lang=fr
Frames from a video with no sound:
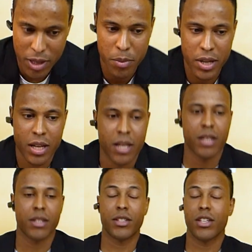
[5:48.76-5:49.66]
eh,
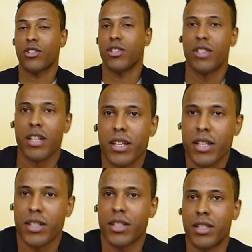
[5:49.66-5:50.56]
bien, il s'agit d'un
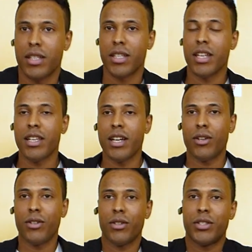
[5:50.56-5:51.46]

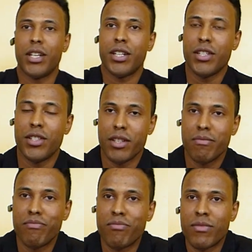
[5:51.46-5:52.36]
canard euh, téléguidé
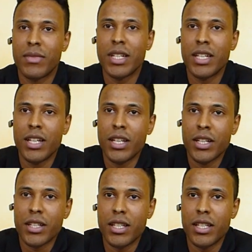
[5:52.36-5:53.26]

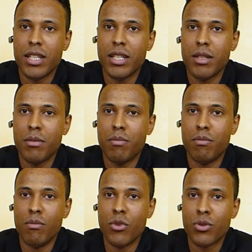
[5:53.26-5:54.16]
qui
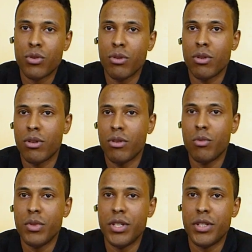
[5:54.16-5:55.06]
mesure euh,
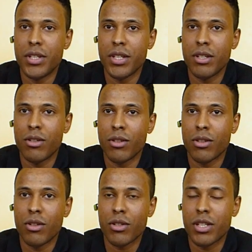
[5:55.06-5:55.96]
l'humidité euh,
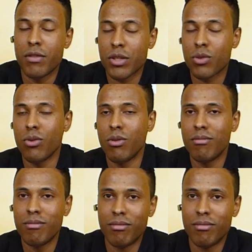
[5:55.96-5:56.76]
lorsqu'il va sous l'eau.